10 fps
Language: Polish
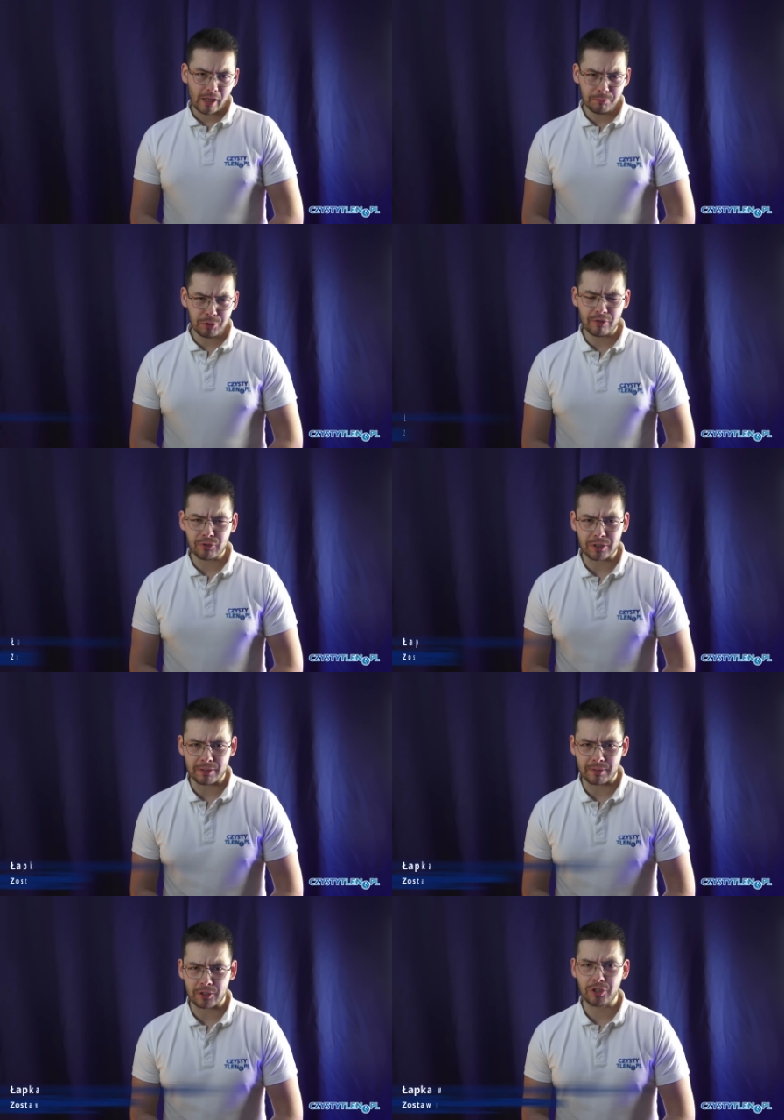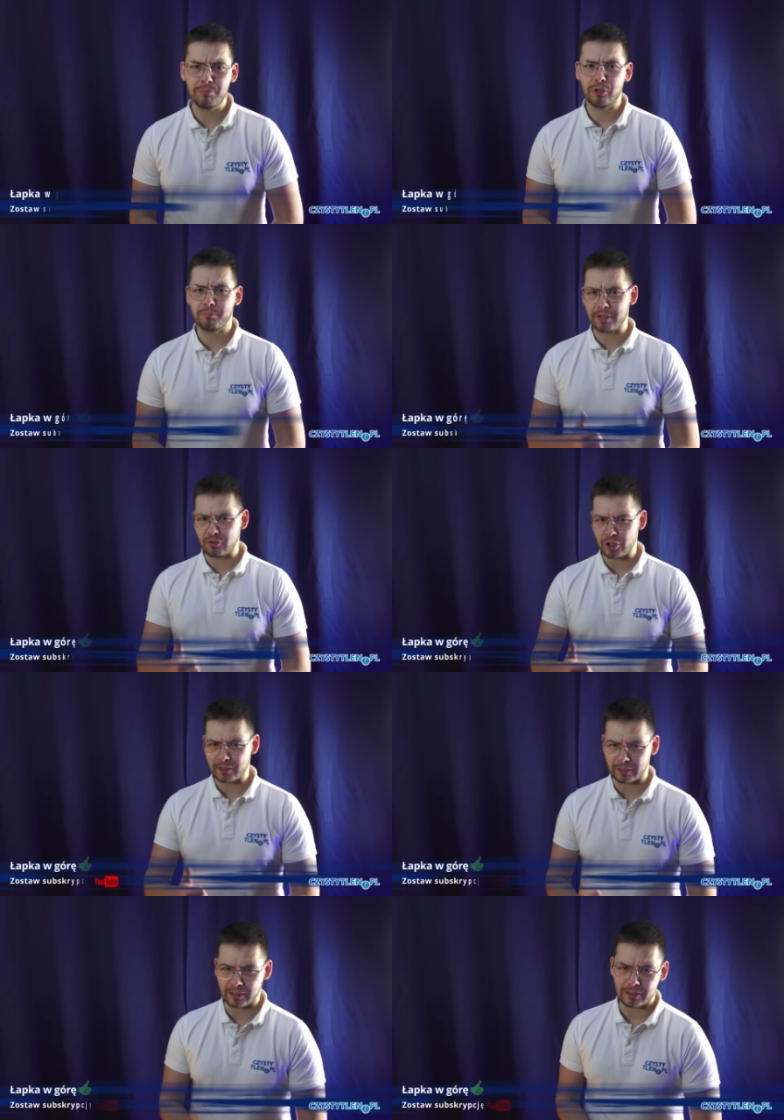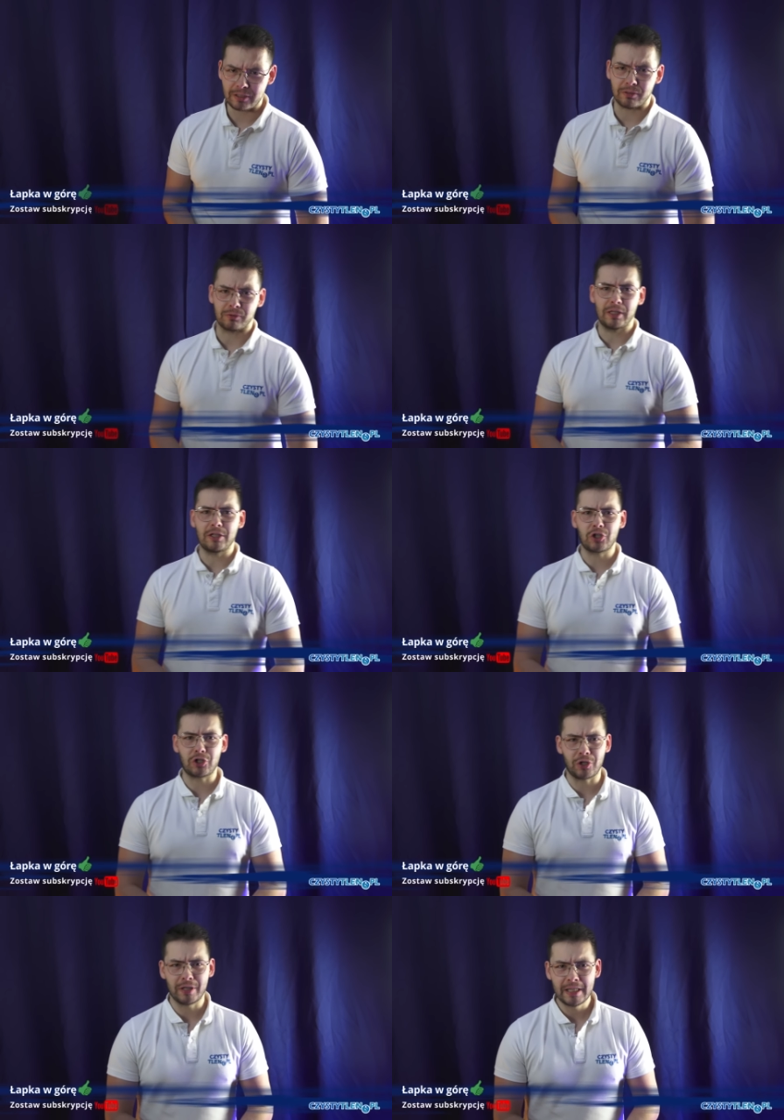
No przede wszystkim zacznijmy od pierwszej takiej istotnej rzeczy.